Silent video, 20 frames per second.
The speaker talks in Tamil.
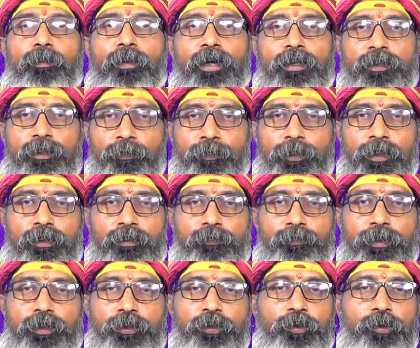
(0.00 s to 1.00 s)
மாத பலன்
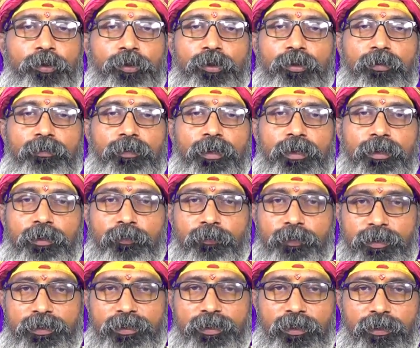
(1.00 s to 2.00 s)
பார்த்துட்ருக்கோம் அந்த
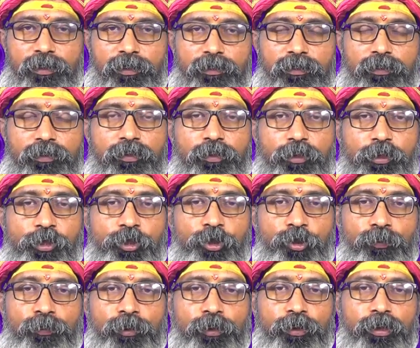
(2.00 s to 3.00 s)
வரிசையில்
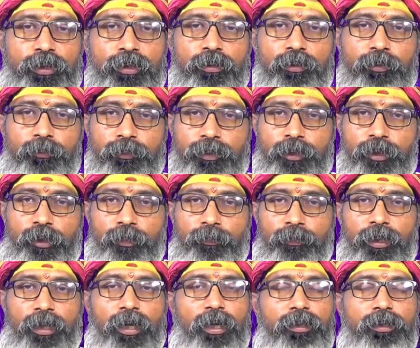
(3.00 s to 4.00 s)
சுபகிருது
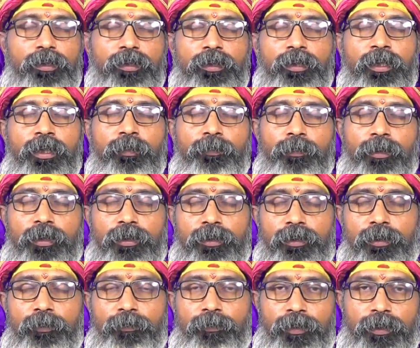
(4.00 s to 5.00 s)
வருடம் ஆதி
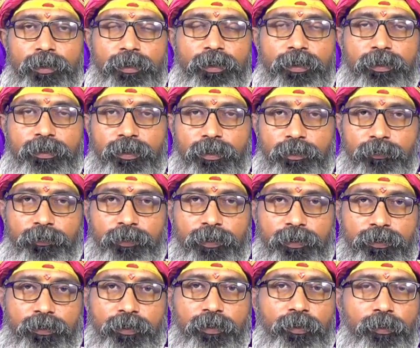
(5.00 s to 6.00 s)
மாத பலனை
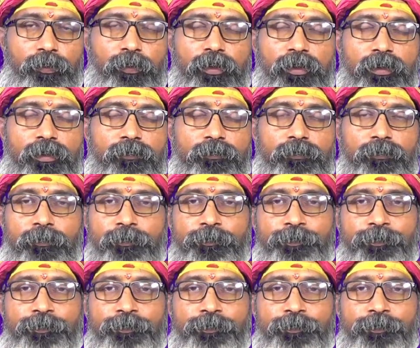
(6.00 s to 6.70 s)
தெளிவாக தெரிந்து கொள்ளலாம்